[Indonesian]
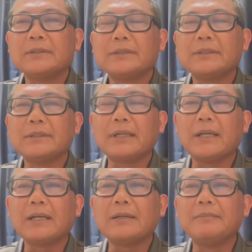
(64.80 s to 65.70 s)

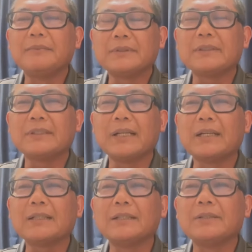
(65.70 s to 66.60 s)
setelah ke
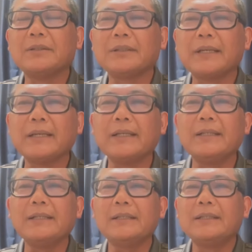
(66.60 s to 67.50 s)
setelah ke
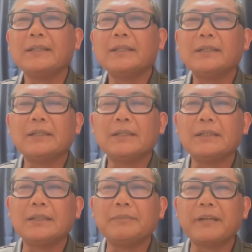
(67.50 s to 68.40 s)
hotel
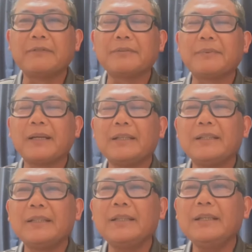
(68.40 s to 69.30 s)
uh, breakfast
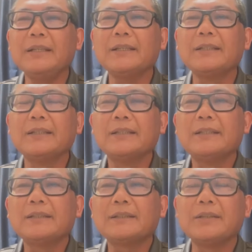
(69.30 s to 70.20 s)
pagi
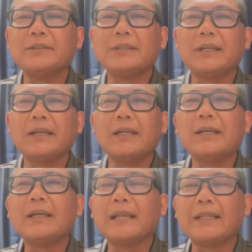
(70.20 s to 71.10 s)

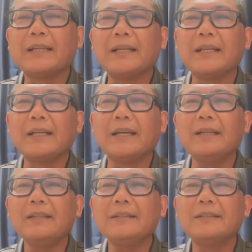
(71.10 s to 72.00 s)
selanjutnya latihan
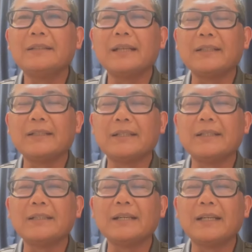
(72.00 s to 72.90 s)
ringan
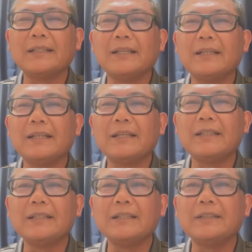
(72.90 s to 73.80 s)
latihan latihan ringan
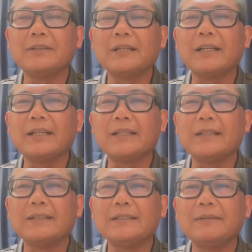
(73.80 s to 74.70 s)
di hotel
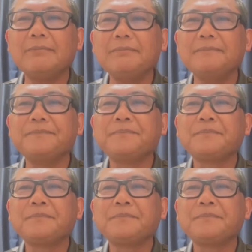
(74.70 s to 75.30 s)
latihan gym